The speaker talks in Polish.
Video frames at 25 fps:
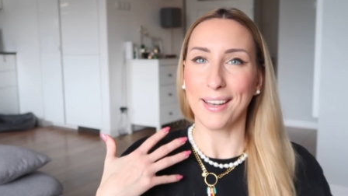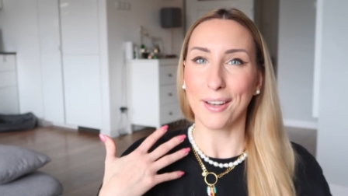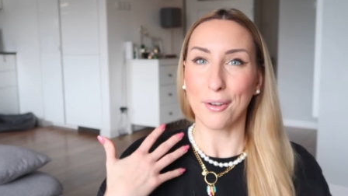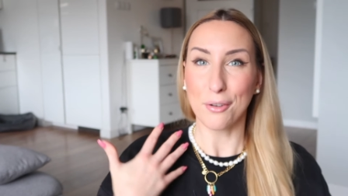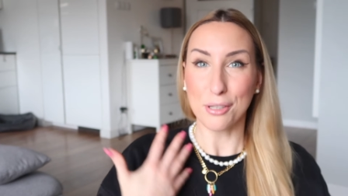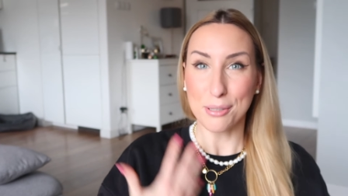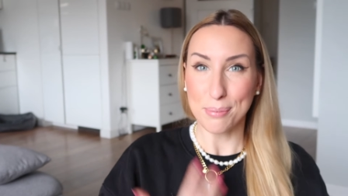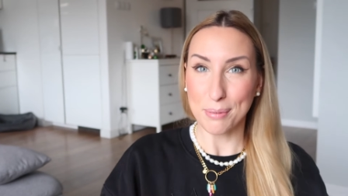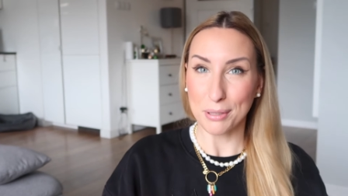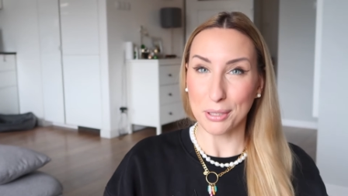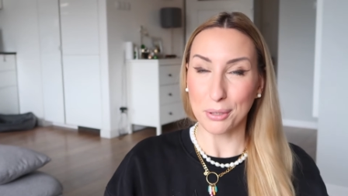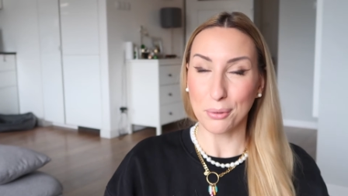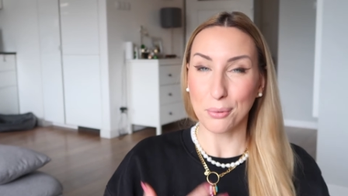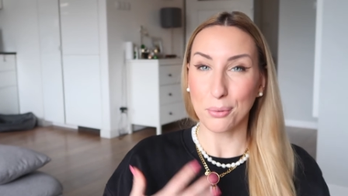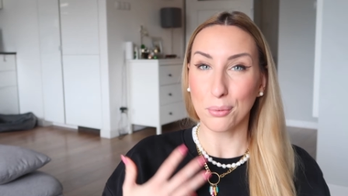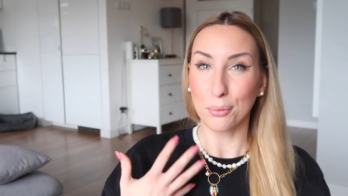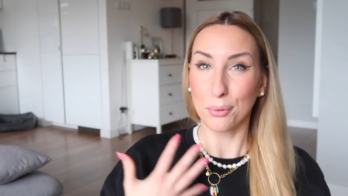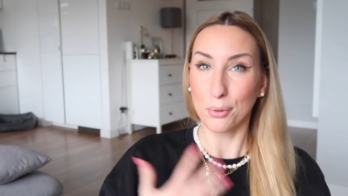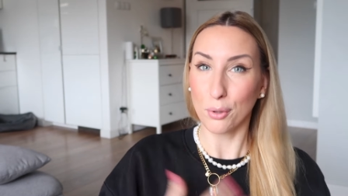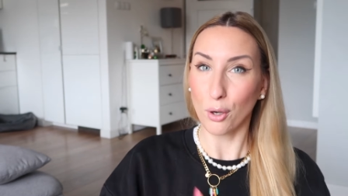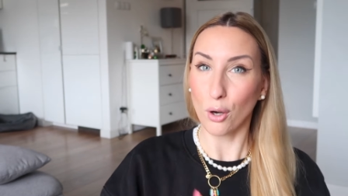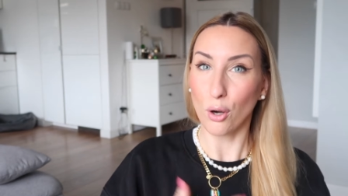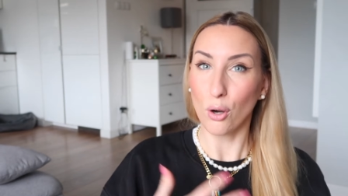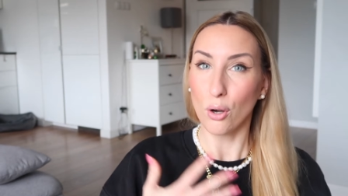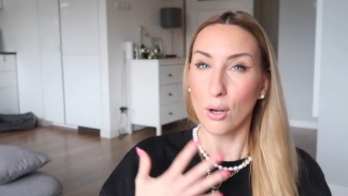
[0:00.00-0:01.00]
kosmetyku
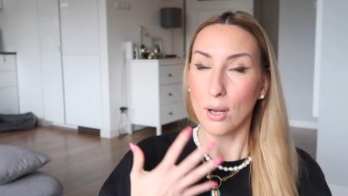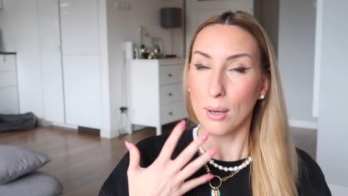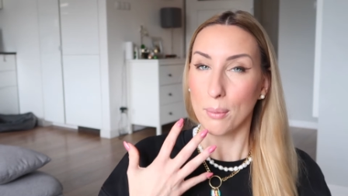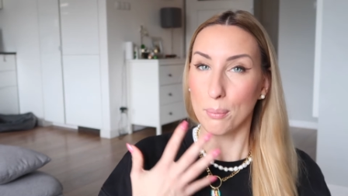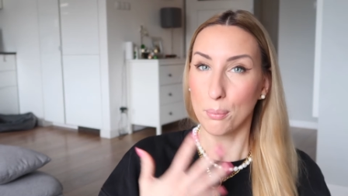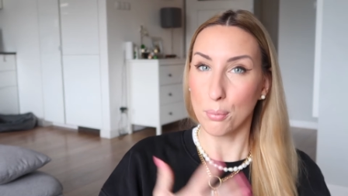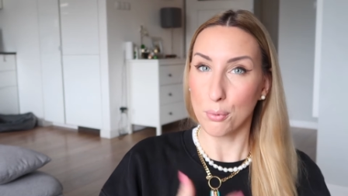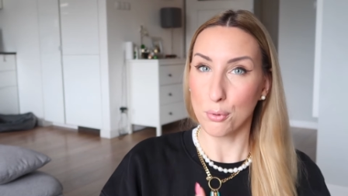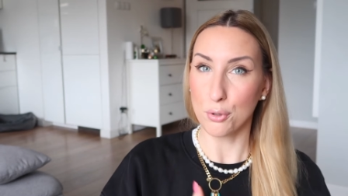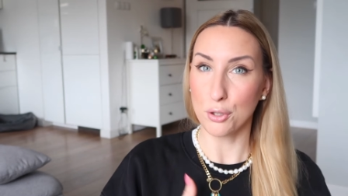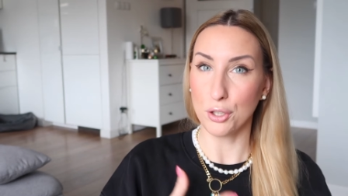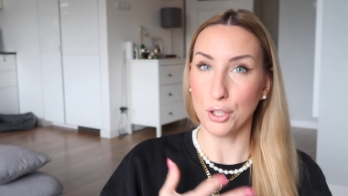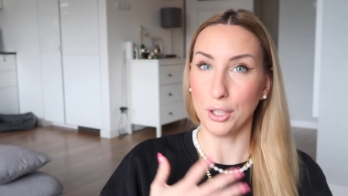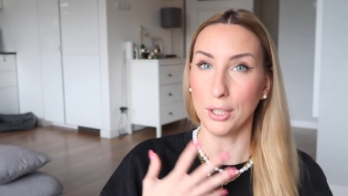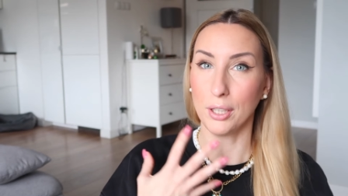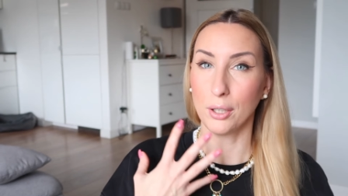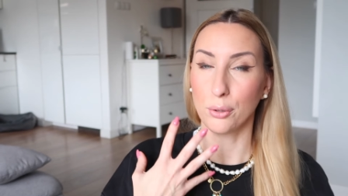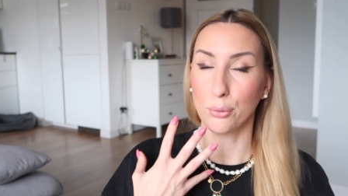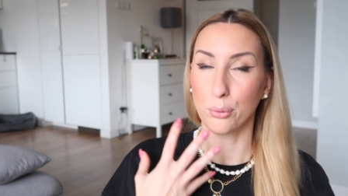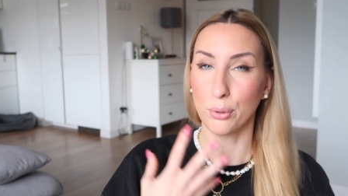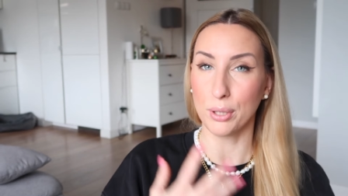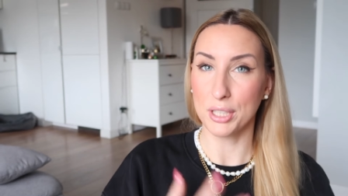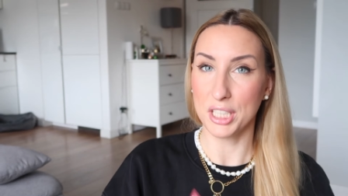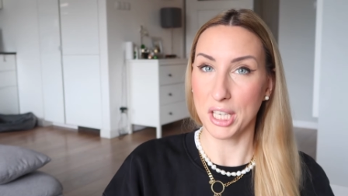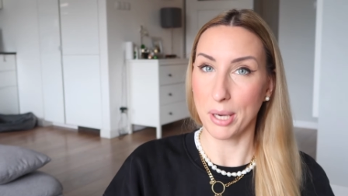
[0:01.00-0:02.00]
do buzi,
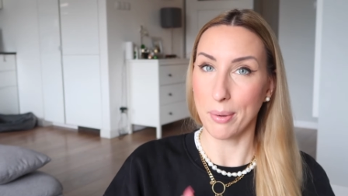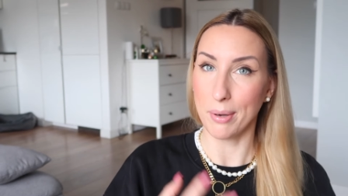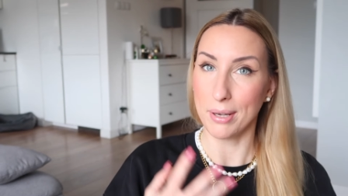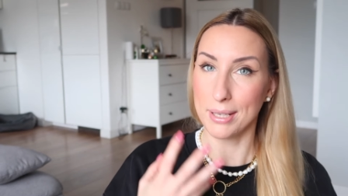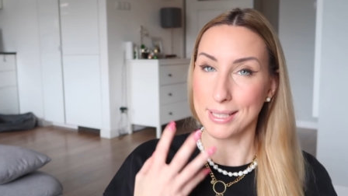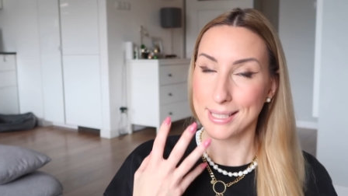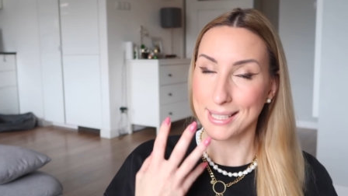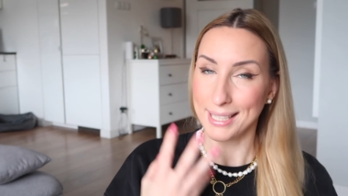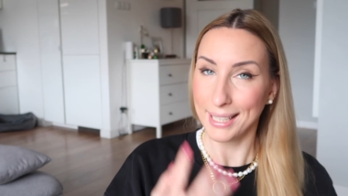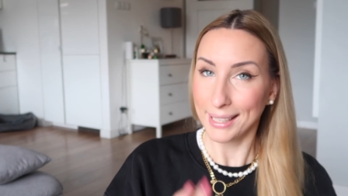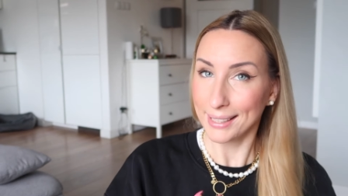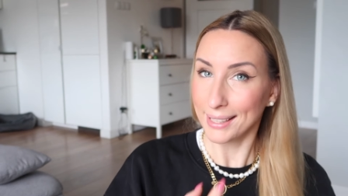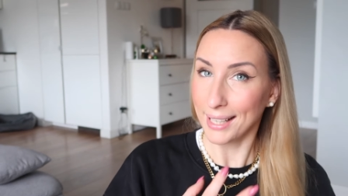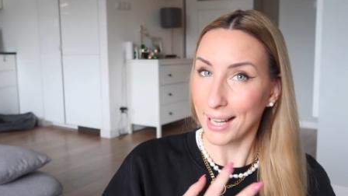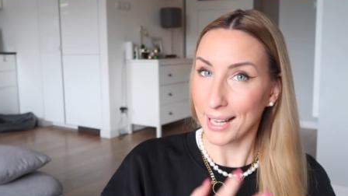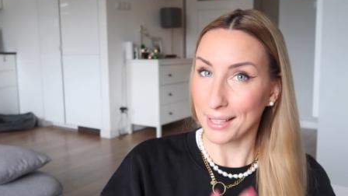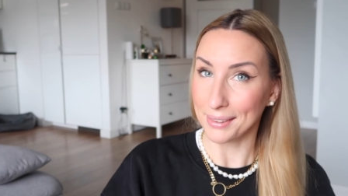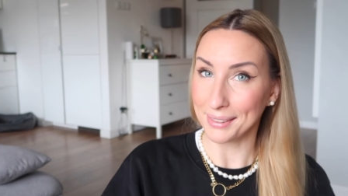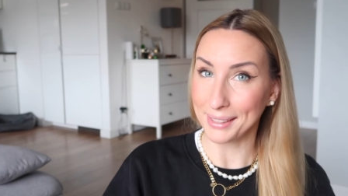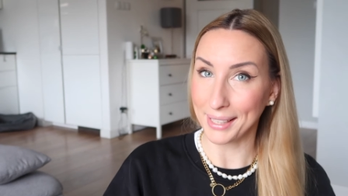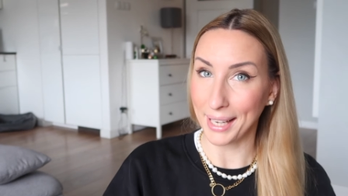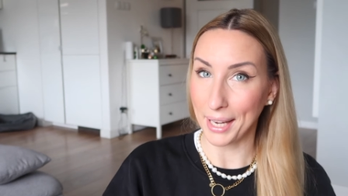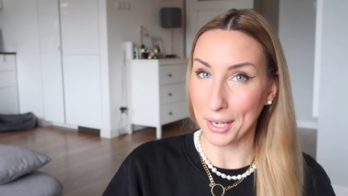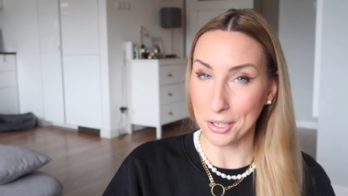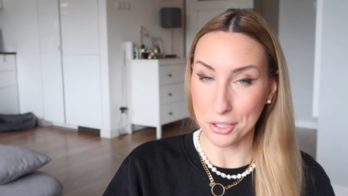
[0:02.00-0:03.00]
który działa stricte
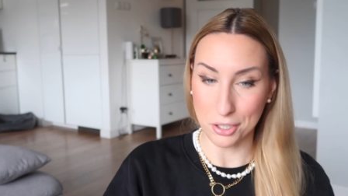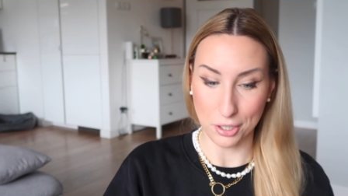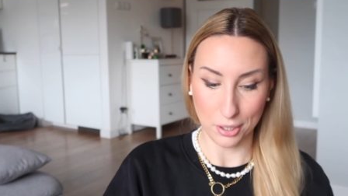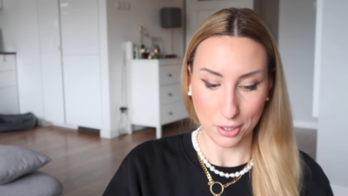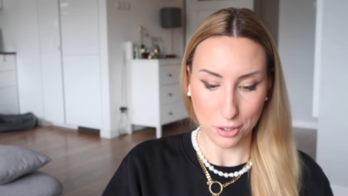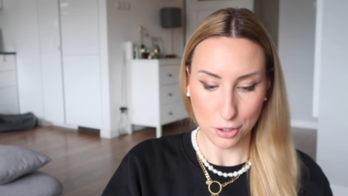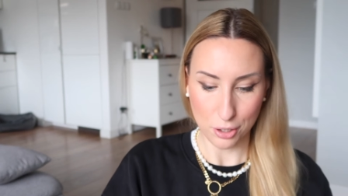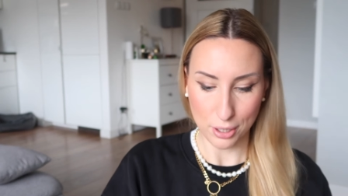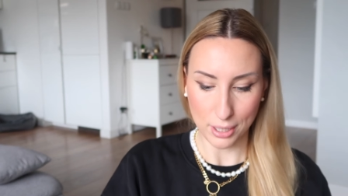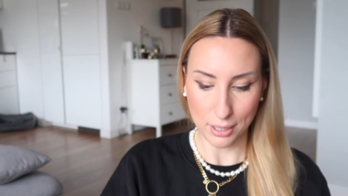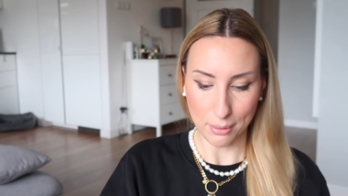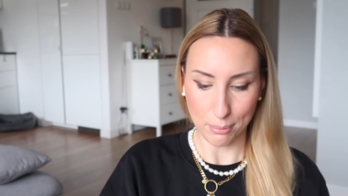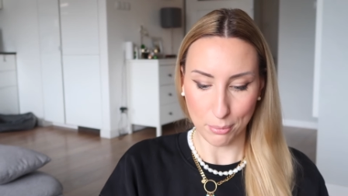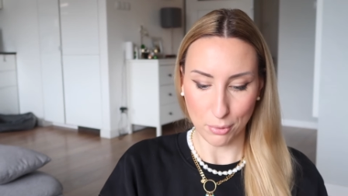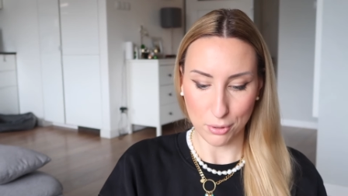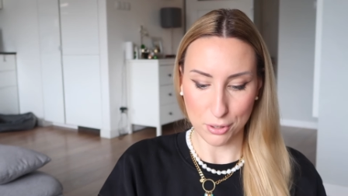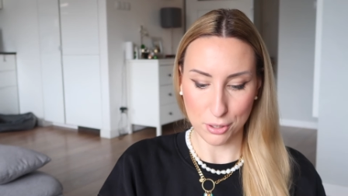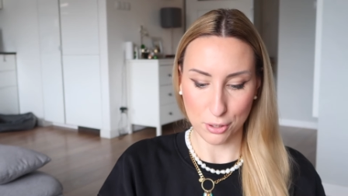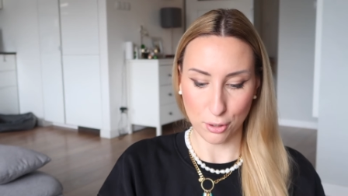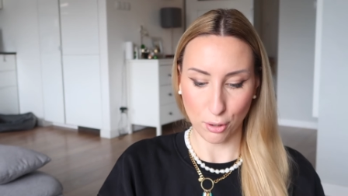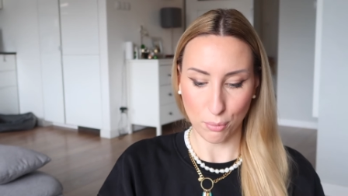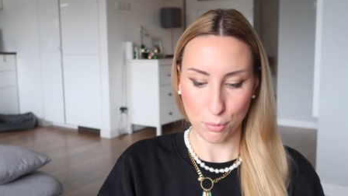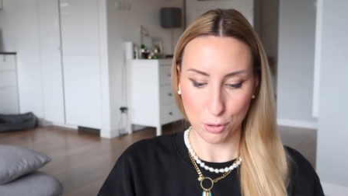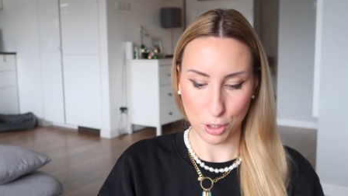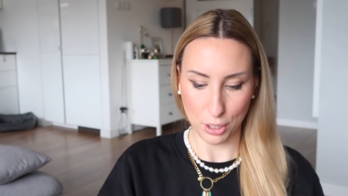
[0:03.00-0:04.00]
anti-aging, czyli
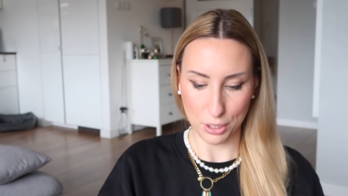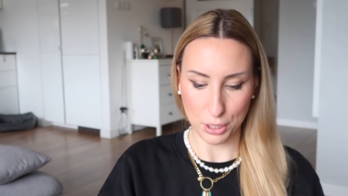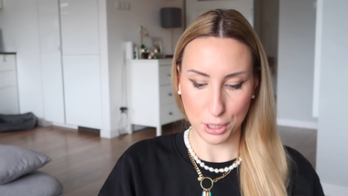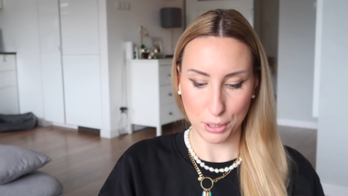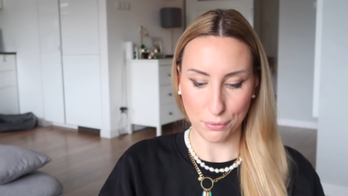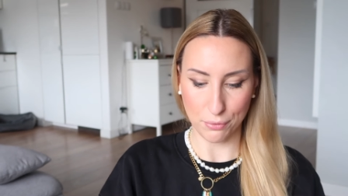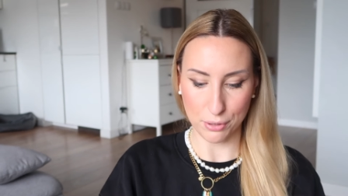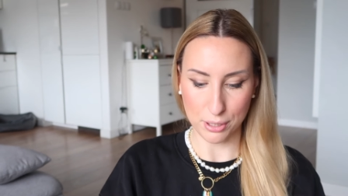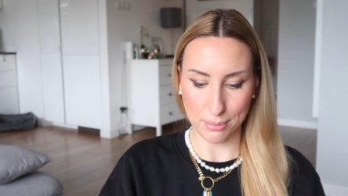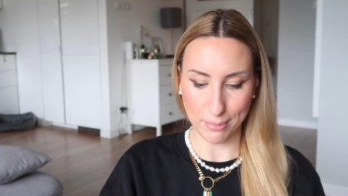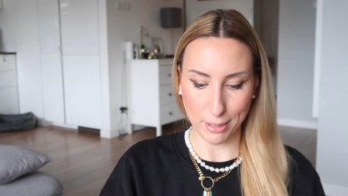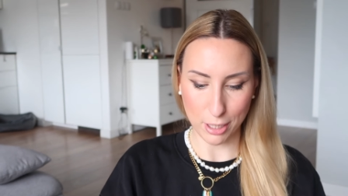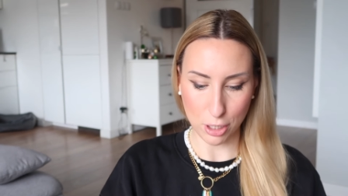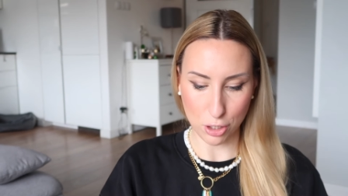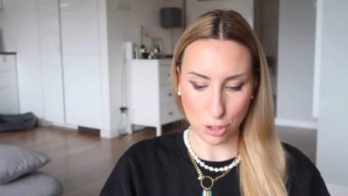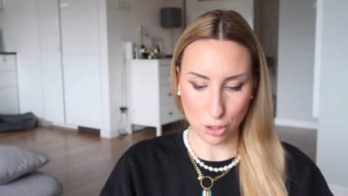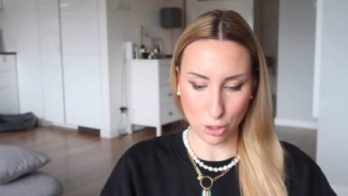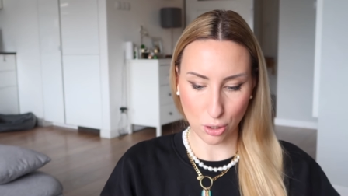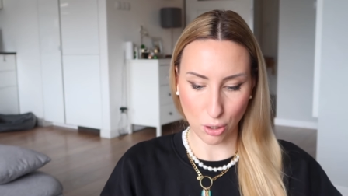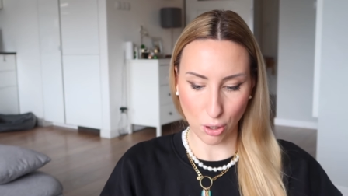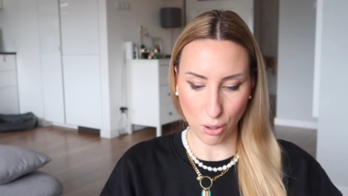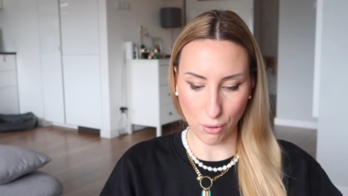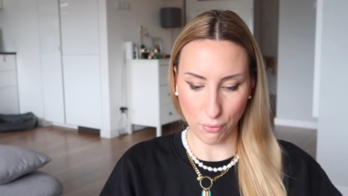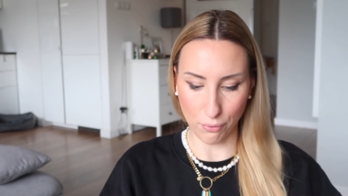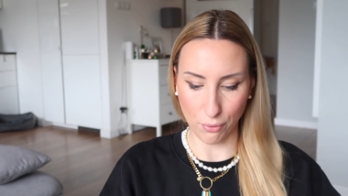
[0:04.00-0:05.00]
mocno
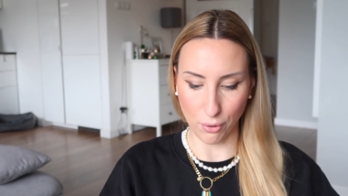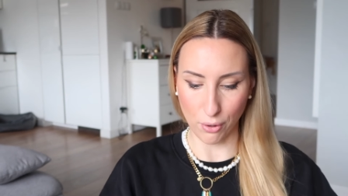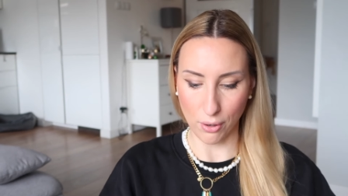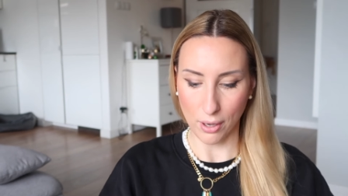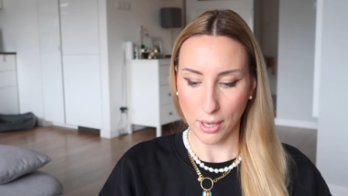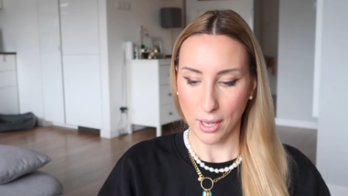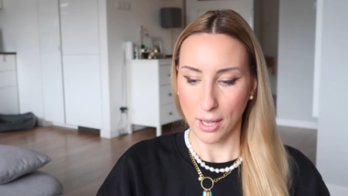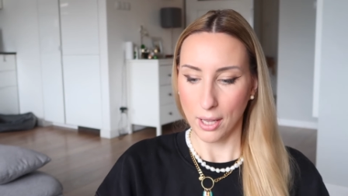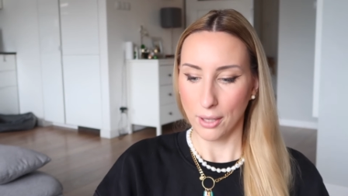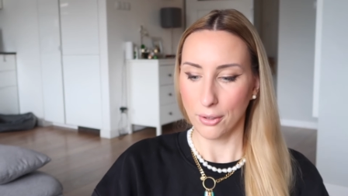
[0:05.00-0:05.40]
przeciwzmarszczkowo.